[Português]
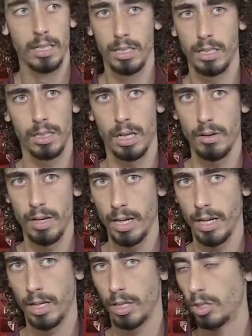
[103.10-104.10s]
Então,
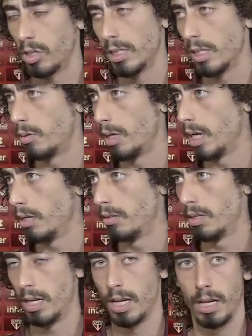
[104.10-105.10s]
é, tô tranquilo,
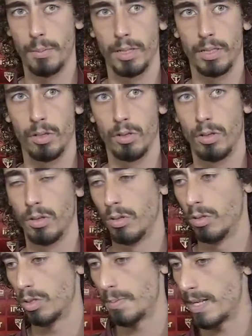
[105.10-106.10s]
é, manter
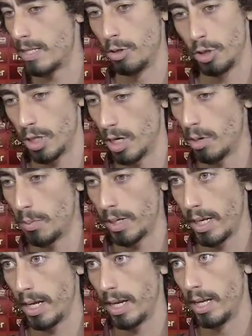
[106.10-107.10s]
os pezinhos no chão,
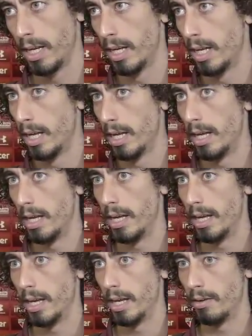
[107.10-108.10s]
porque
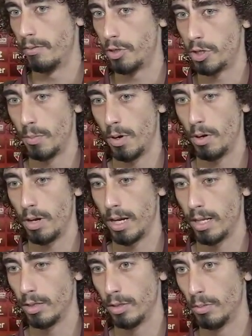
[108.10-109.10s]
é, futebol
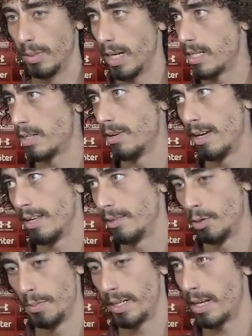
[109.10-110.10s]
é, no Brasil é
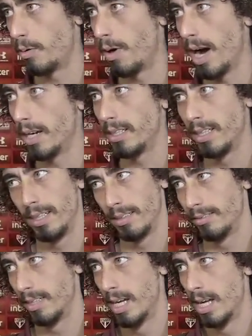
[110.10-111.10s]
domingo e quarta, e
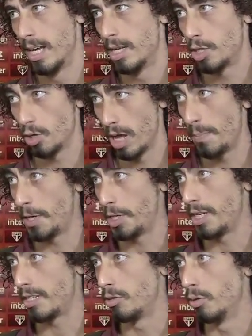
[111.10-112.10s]
se eu não
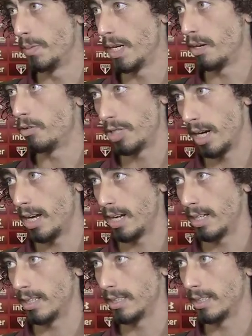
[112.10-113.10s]
repetir isso domingo, já,
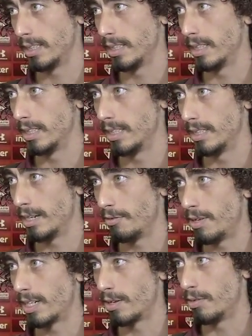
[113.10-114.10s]
já
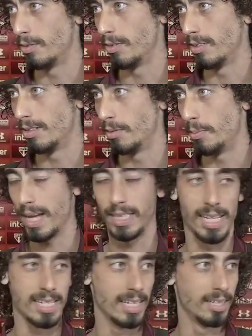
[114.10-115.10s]
fica com um pé
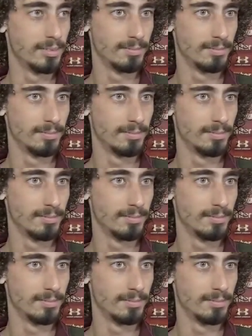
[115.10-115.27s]
atrás aí.